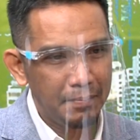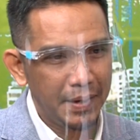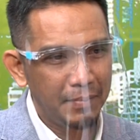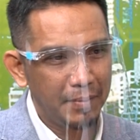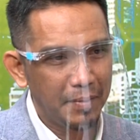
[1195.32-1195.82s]

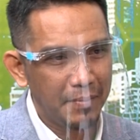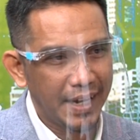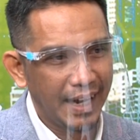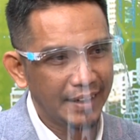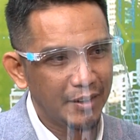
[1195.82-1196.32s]
เมื่อมัน
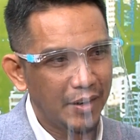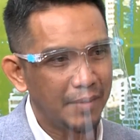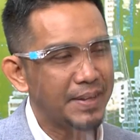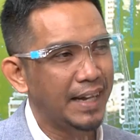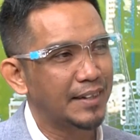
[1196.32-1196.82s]
มีการคอ
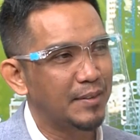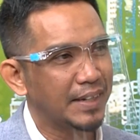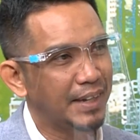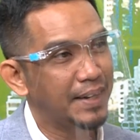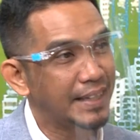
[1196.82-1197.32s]
ร์รัปชันขอ
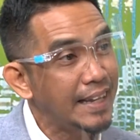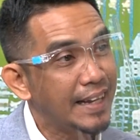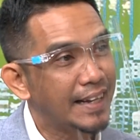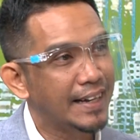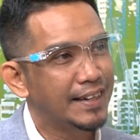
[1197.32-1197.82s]
งเจ้าหน้า
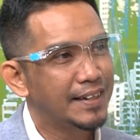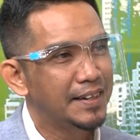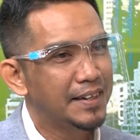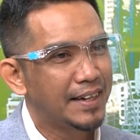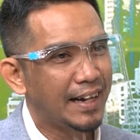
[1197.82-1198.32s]
ที่เนี่ย
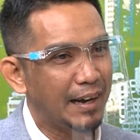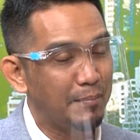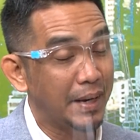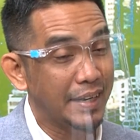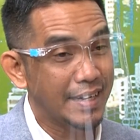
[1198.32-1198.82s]

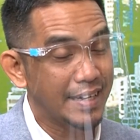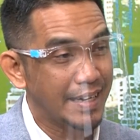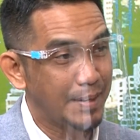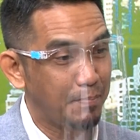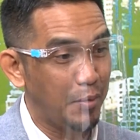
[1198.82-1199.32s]
มัน
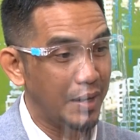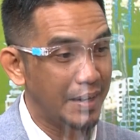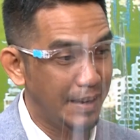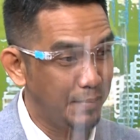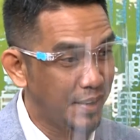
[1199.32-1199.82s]
ผล
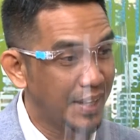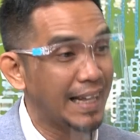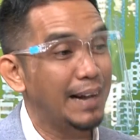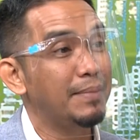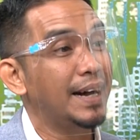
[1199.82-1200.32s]
น่ะมันก็
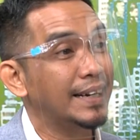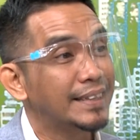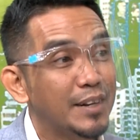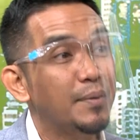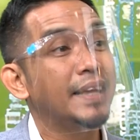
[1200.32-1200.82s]
จะตามมาดั
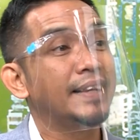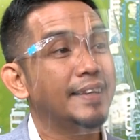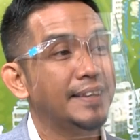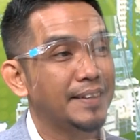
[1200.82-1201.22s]
งที่เราเห็น